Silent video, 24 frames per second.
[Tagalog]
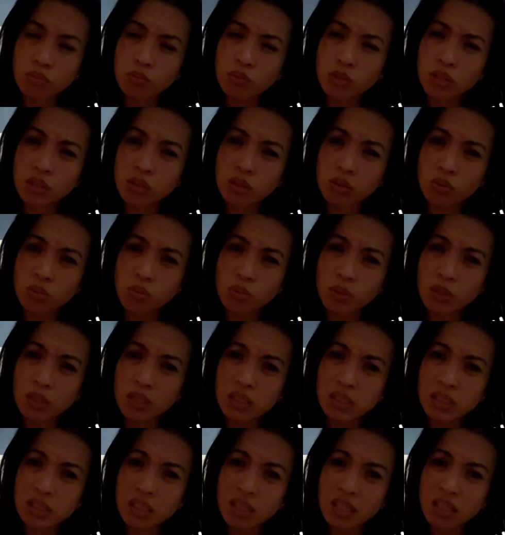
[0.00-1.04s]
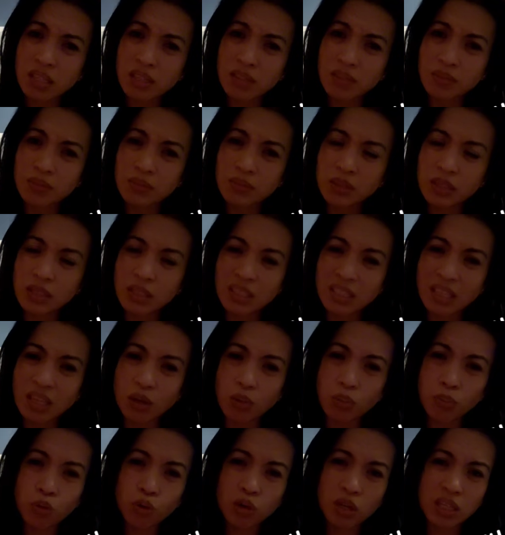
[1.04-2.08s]
more than 2 weeks na yung
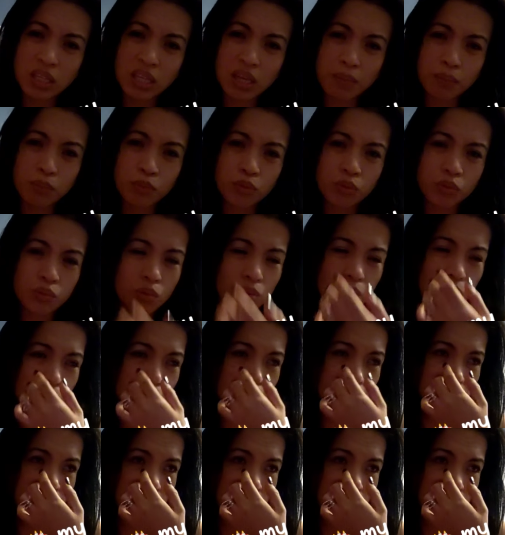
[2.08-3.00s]
giubo lang gyapon ko